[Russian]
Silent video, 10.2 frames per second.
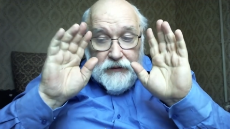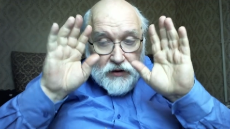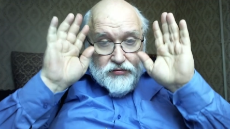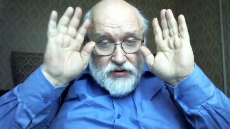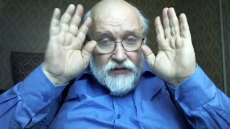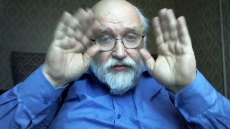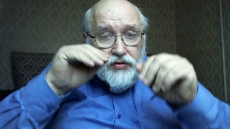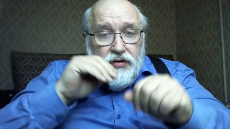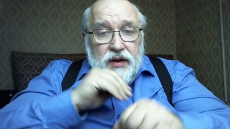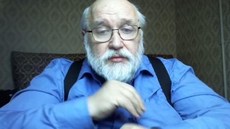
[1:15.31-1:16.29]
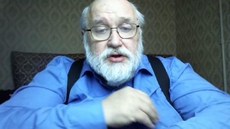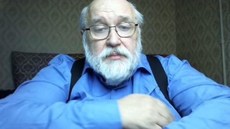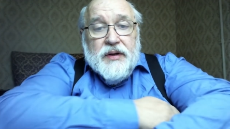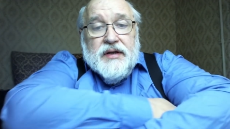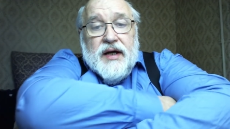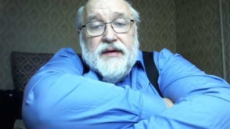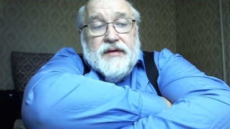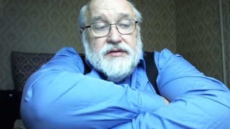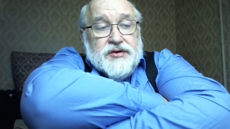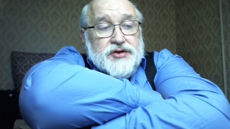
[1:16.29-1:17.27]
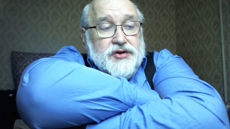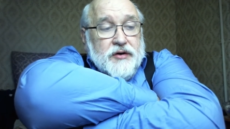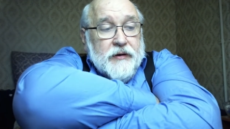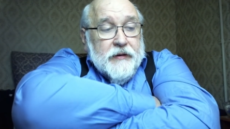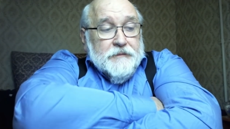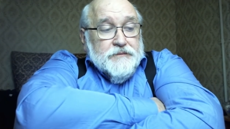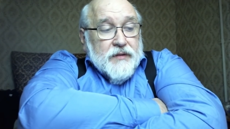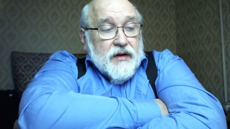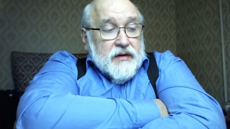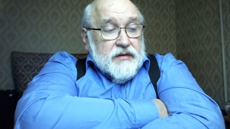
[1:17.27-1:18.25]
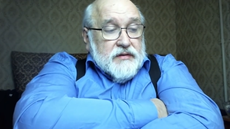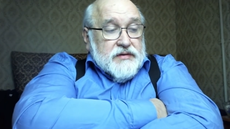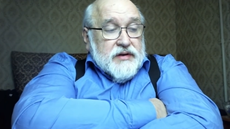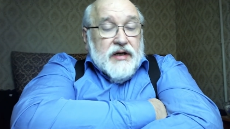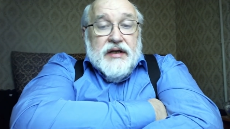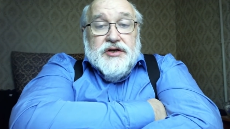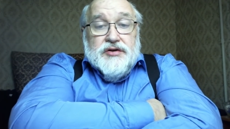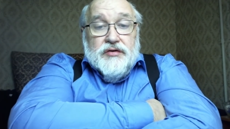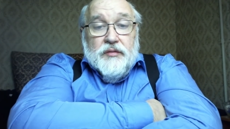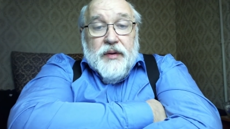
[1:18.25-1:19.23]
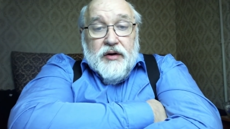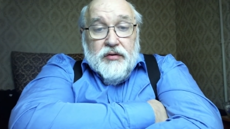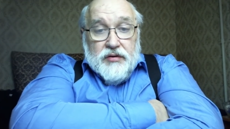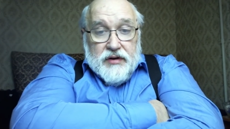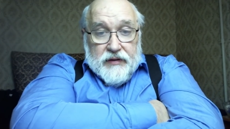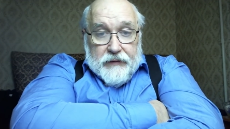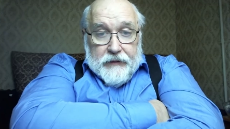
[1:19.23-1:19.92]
Это давно нам уже понравилось, еще э, заграничного похода